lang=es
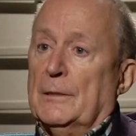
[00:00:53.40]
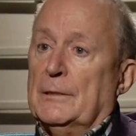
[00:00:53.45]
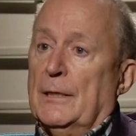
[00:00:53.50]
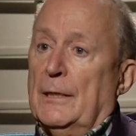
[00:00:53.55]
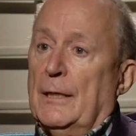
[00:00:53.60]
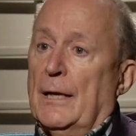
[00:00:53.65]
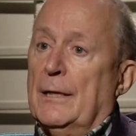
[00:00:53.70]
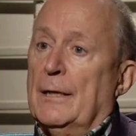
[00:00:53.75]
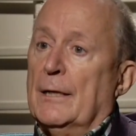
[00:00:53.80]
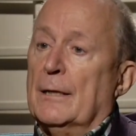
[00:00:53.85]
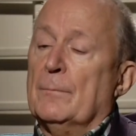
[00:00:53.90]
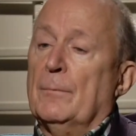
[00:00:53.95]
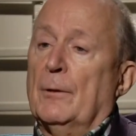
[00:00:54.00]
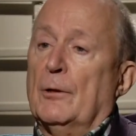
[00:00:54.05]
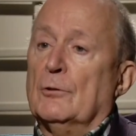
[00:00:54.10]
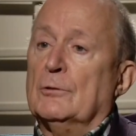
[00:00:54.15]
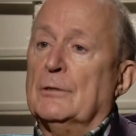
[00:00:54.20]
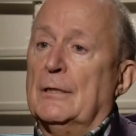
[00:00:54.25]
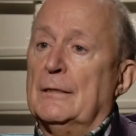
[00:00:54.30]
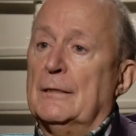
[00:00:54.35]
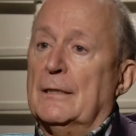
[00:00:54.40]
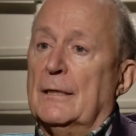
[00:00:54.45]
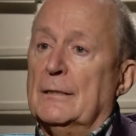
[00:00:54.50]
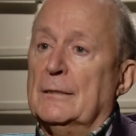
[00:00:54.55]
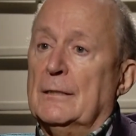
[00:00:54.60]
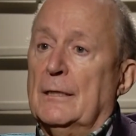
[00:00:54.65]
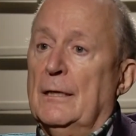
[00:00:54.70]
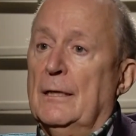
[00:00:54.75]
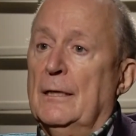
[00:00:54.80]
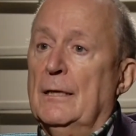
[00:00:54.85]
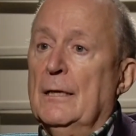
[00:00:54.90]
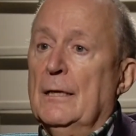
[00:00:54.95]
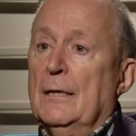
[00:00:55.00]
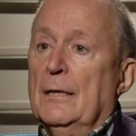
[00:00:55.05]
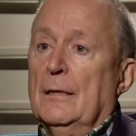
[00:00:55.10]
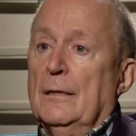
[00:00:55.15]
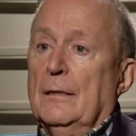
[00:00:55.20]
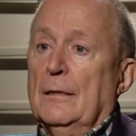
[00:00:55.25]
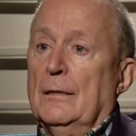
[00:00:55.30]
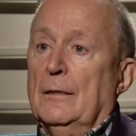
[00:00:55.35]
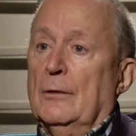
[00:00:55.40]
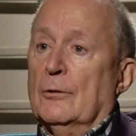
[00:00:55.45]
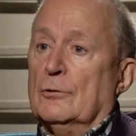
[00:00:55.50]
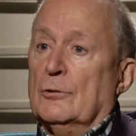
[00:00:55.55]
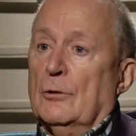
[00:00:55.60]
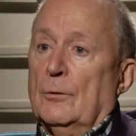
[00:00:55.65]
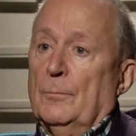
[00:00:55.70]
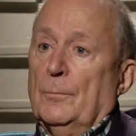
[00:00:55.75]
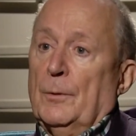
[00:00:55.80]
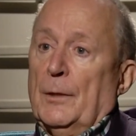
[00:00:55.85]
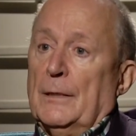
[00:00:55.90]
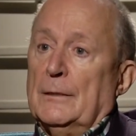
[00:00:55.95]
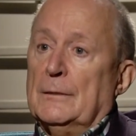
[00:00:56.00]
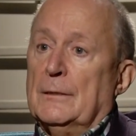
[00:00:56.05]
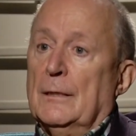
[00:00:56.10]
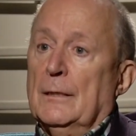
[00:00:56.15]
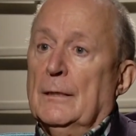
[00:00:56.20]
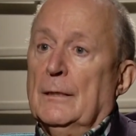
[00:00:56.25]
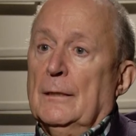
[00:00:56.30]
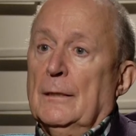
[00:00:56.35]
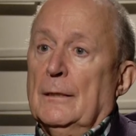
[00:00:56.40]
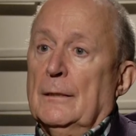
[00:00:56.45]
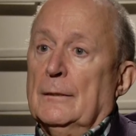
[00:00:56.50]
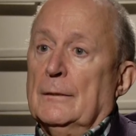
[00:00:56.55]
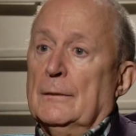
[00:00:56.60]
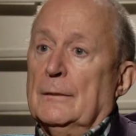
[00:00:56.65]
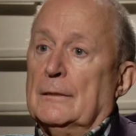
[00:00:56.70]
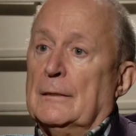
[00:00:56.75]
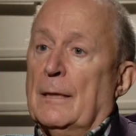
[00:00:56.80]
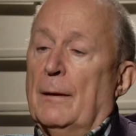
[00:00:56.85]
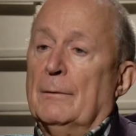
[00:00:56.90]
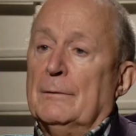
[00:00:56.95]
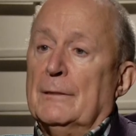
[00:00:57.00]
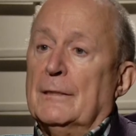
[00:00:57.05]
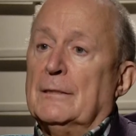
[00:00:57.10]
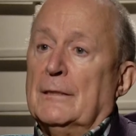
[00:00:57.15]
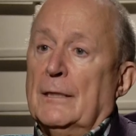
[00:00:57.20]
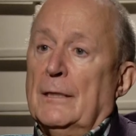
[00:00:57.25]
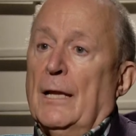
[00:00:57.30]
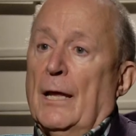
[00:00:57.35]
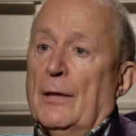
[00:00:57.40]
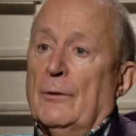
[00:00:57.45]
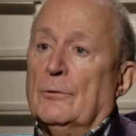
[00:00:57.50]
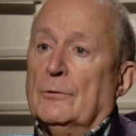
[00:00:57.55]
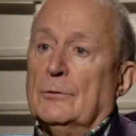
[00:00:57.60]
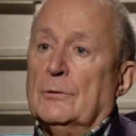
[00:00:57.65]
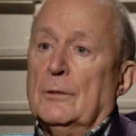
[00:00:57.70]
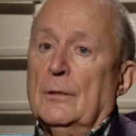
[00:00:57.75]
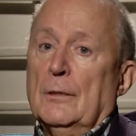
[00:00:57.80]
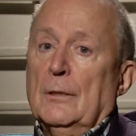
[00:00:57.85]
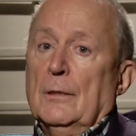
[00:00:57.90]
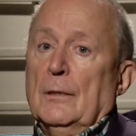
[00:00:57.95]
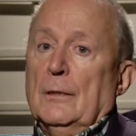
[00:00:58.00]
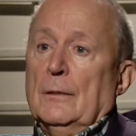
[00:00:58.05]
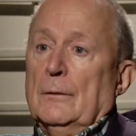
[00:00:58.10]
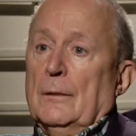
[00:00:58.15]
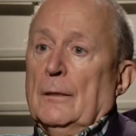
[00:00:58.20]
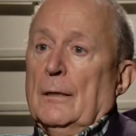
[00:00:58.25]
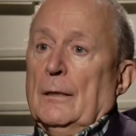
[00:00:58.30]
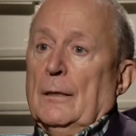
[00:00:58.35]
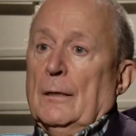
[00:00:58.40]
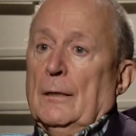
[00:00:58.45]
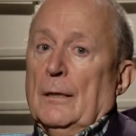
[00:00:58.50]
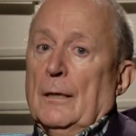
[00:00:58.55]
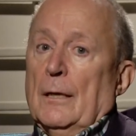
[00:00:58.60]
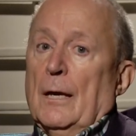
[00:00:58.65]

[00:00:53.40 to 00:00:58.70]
de nuestra realidad actual a través de sus artículos y comentarios en los medios de comunicación.